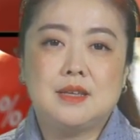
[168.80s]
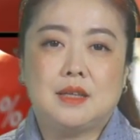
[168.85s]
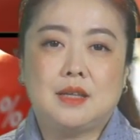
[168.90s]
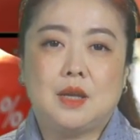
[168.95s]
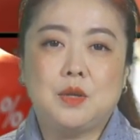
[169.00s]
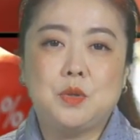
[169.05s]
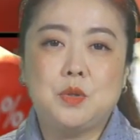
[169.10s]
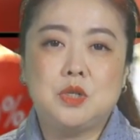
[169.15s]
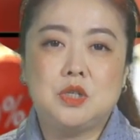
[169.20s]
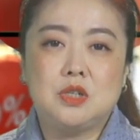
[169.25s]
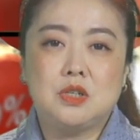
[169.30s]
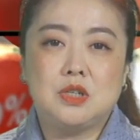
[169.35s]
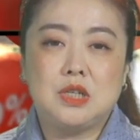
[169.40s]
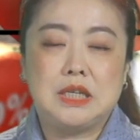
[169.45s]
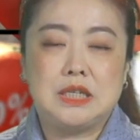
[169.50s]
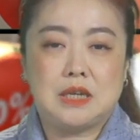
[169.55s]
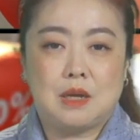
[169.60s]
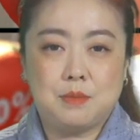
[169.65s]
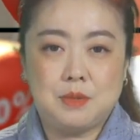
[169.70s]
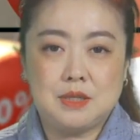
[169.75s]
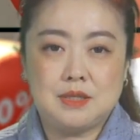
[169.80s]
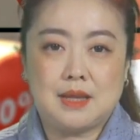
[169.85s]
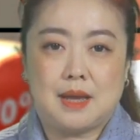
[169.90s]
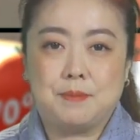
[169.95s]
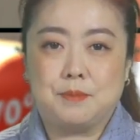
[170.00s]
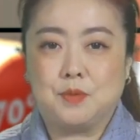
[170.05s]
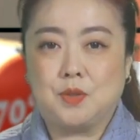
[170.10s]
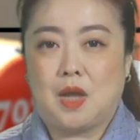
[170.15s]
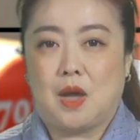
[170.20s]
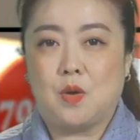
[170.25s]
当于是一张披萨
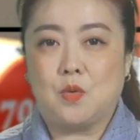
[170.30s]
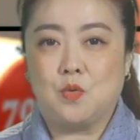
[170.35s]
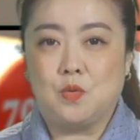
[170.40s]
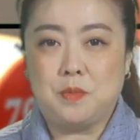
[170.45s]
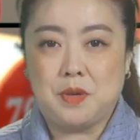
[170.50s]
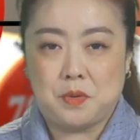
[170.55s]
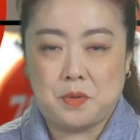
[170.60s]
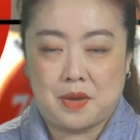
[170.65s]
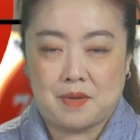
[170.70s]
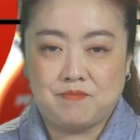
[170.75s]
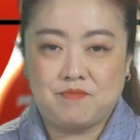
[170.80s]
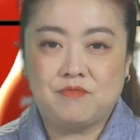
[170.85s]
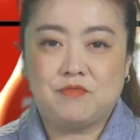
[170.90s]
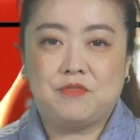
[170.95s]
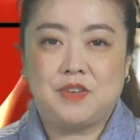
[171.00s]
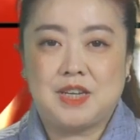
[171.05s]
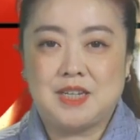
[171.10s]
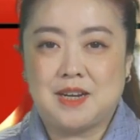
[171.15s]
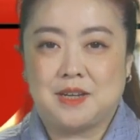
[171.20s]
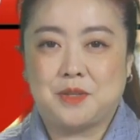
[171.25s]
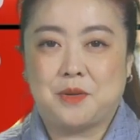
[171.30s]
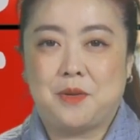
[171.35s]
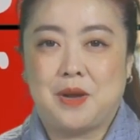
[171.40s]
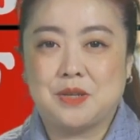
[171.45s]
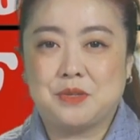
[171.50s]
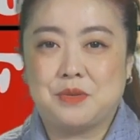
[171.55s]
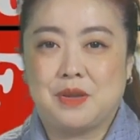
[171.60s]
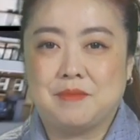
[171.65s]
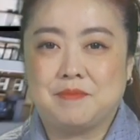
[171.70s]
不到五美元，非常的划算。